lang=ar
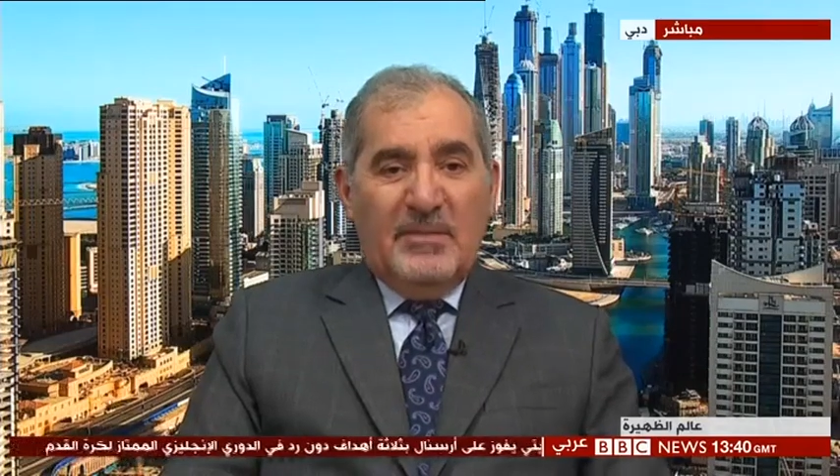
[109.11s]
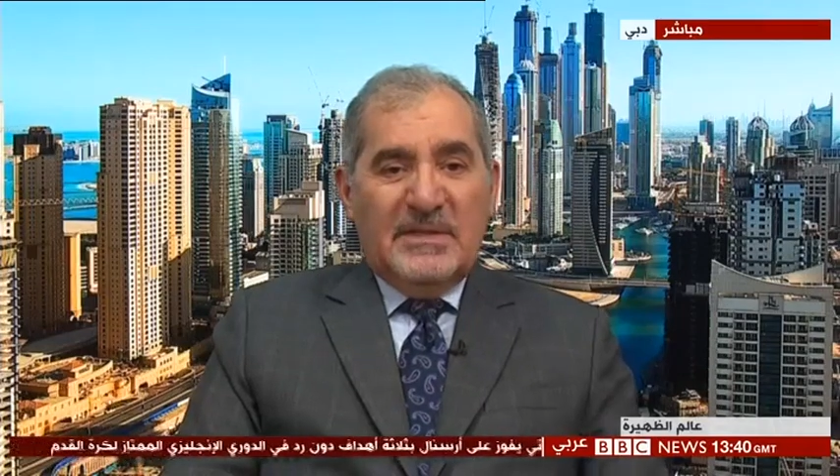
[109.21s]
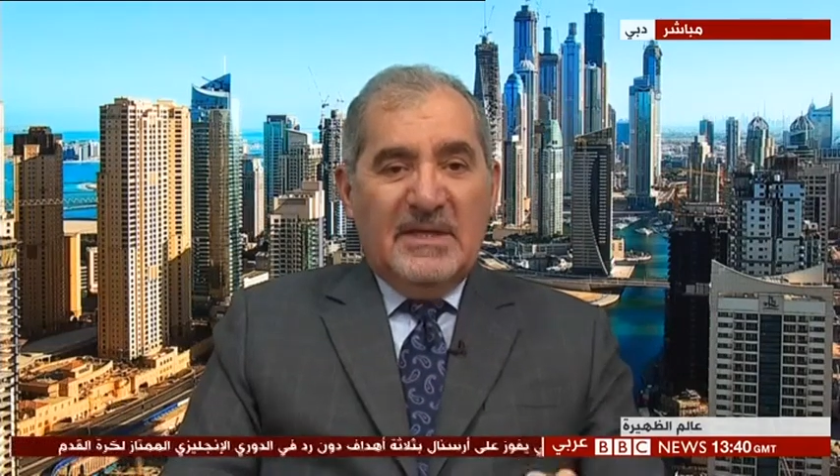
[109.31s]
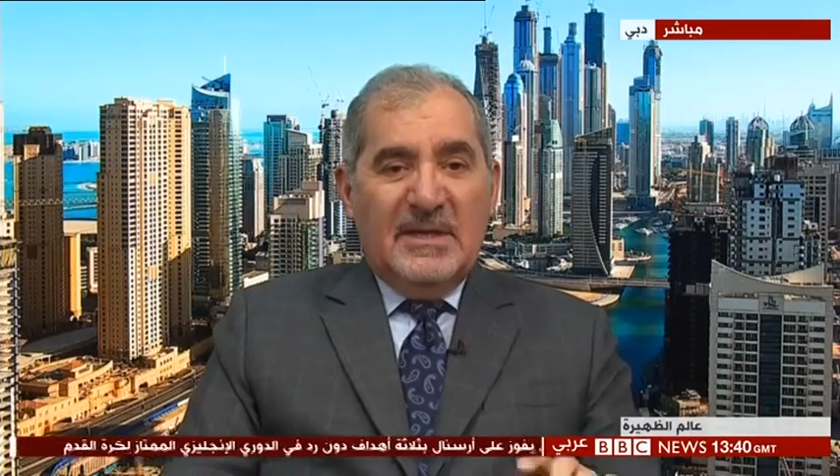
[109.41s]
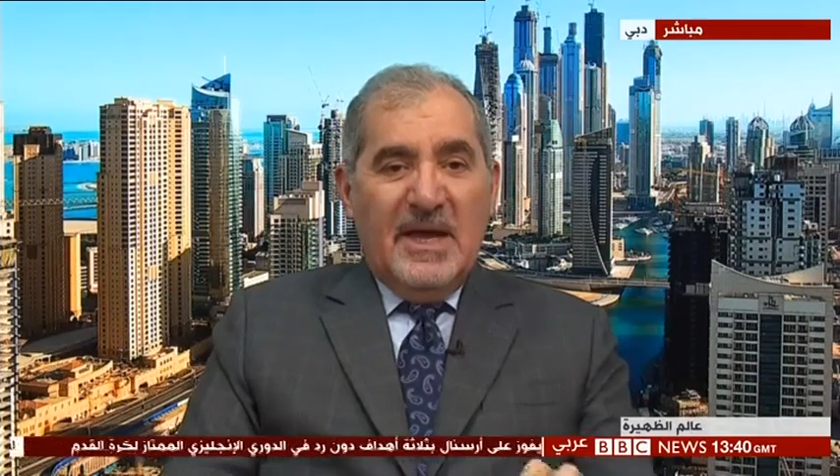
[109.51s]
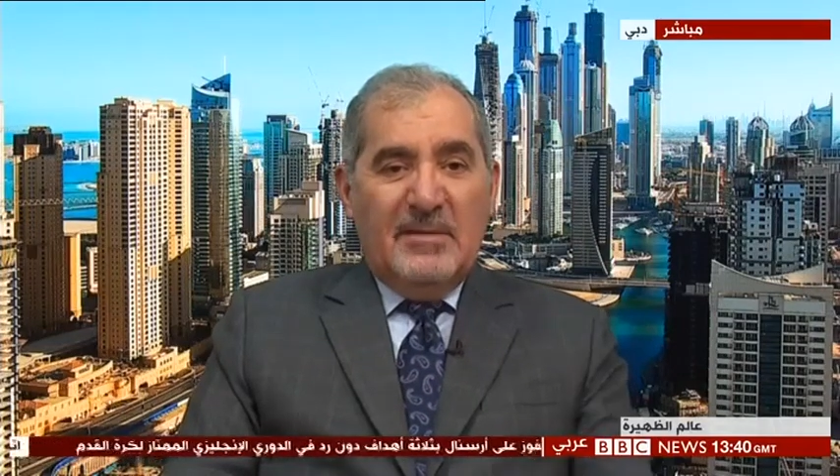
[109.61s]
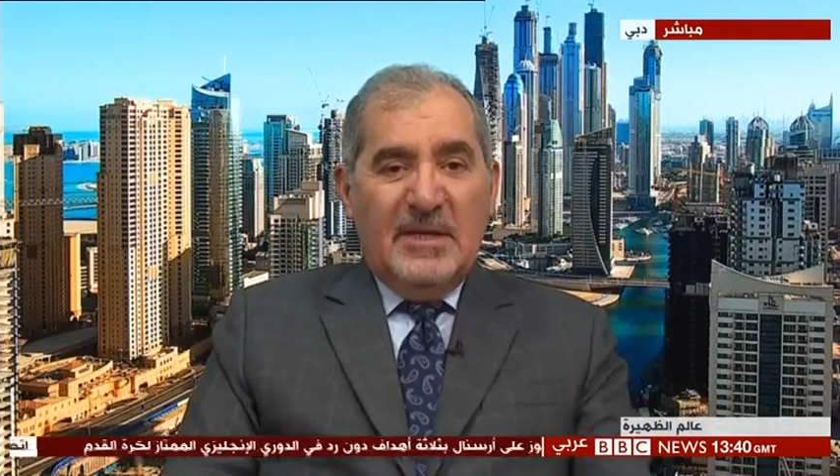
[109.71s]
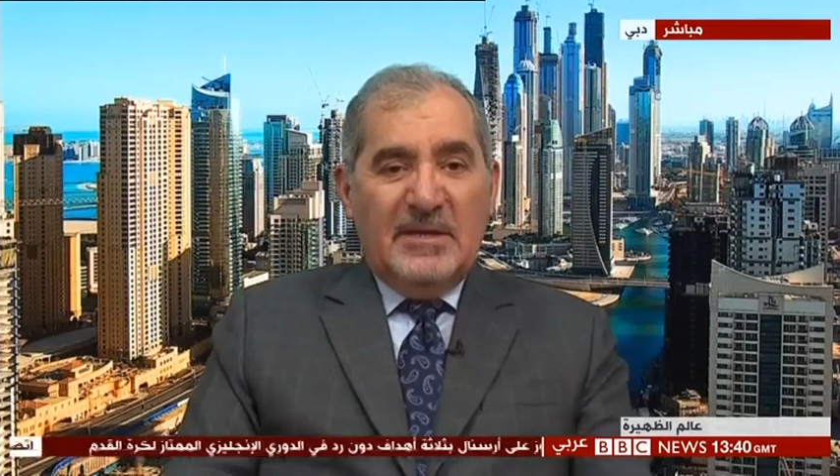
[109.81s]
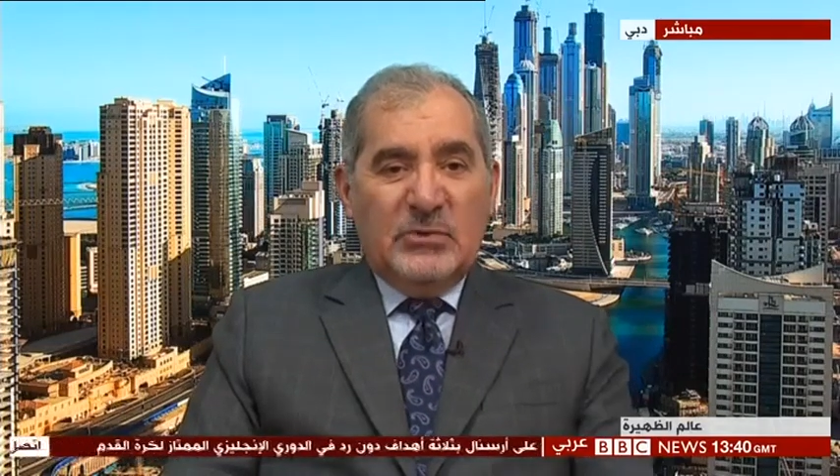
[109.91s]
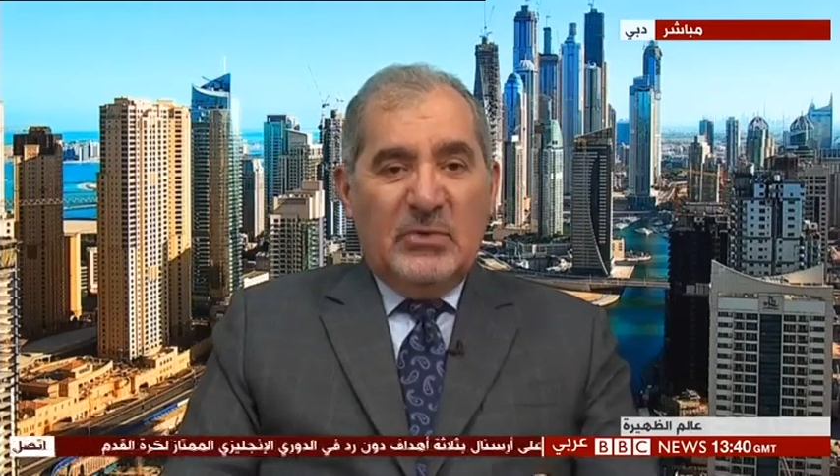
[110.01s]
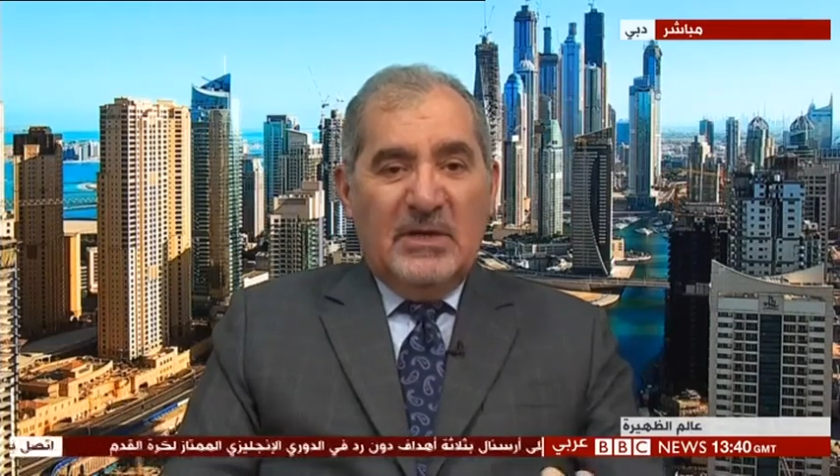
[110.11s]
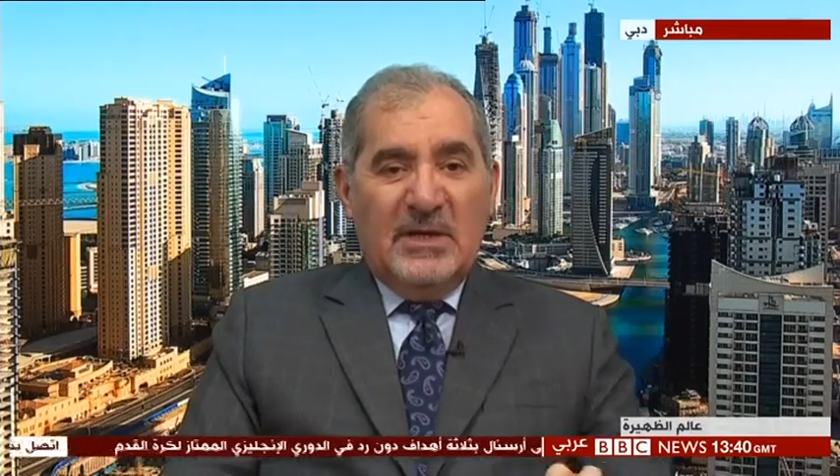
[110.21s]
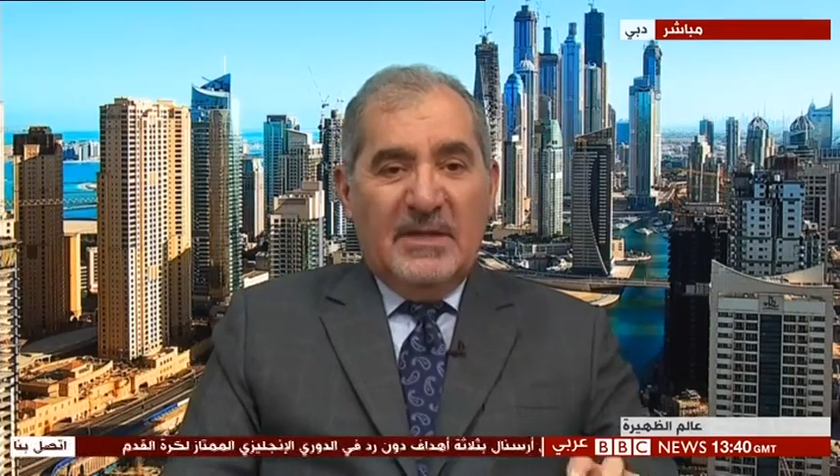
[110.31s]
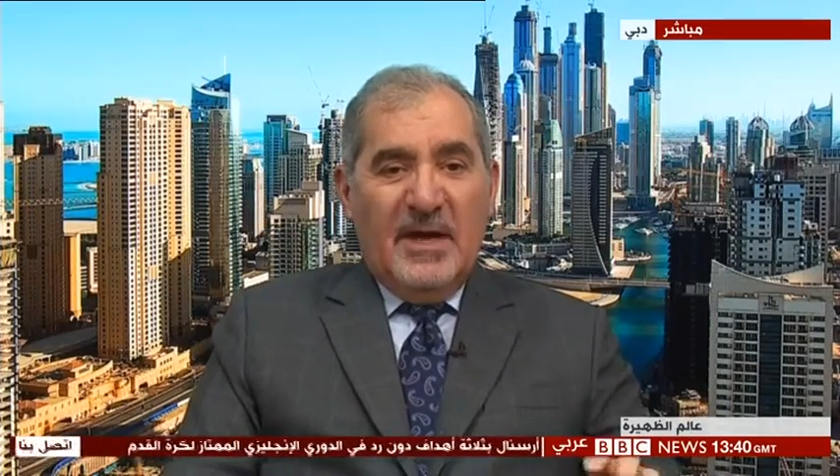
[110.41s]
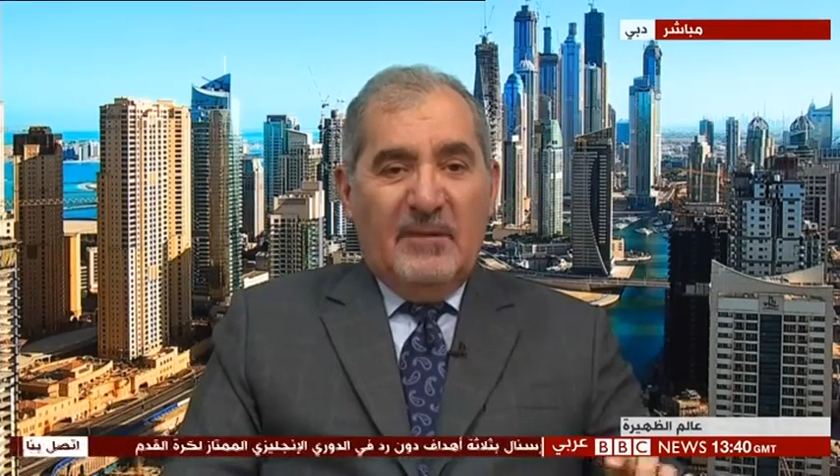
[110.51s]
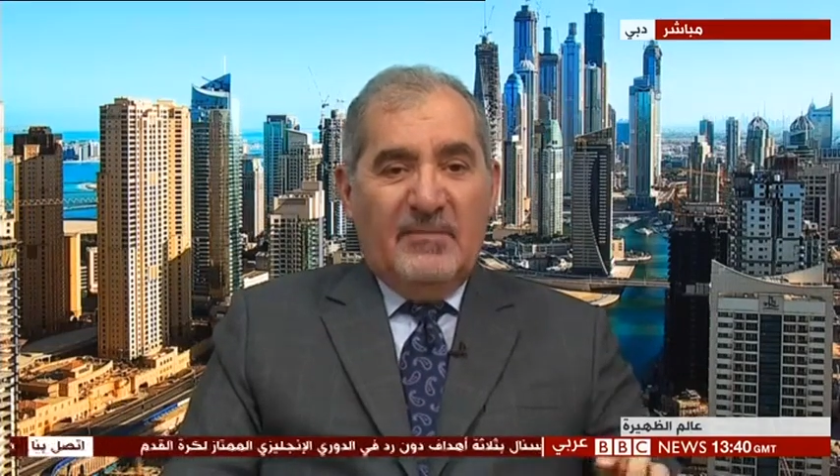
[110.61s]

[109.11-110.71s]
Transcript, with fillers: باستخدام الإنسولين عند